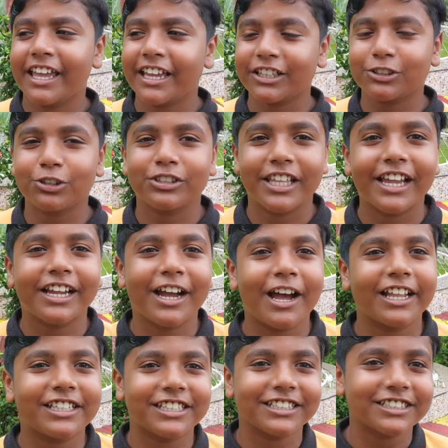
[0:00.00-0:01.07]
एक तो
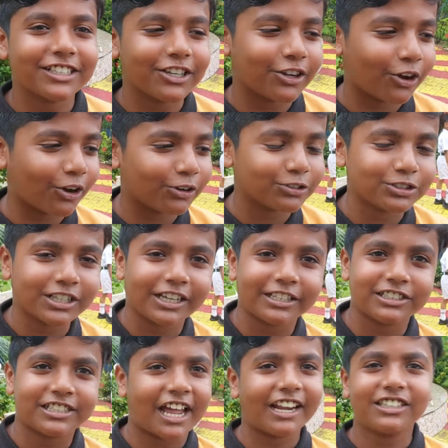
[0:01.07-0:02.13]
देखा अच्छे से और उसके
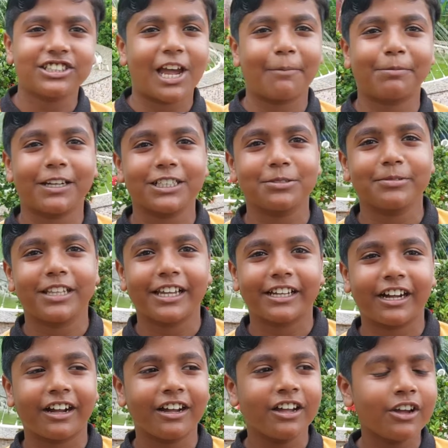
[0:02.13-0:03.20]
सारे चैप्टर भी
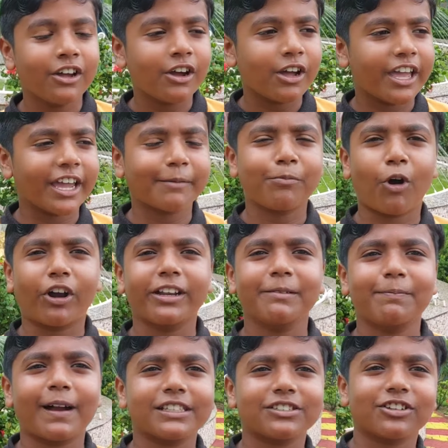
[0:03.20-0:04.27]
देखा एक बॉडी
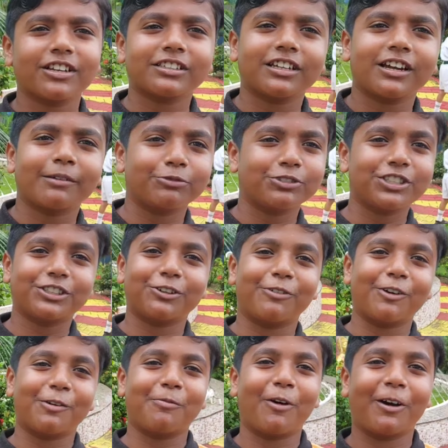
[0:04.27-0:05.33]
पार्ट में था मुझे तो
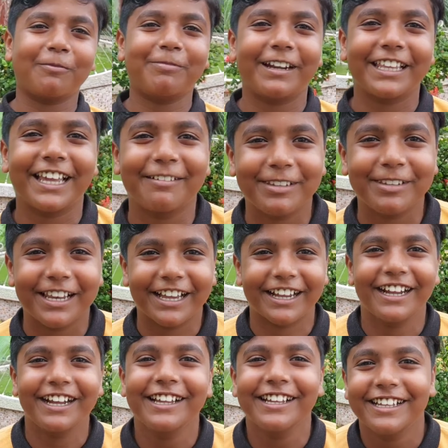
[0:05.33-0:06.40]
वो बहुत बढ़िया भी
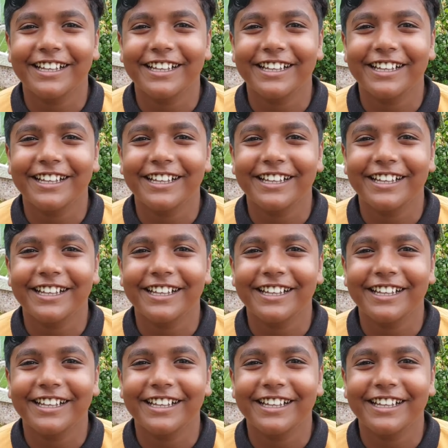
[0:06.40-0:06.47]
लगा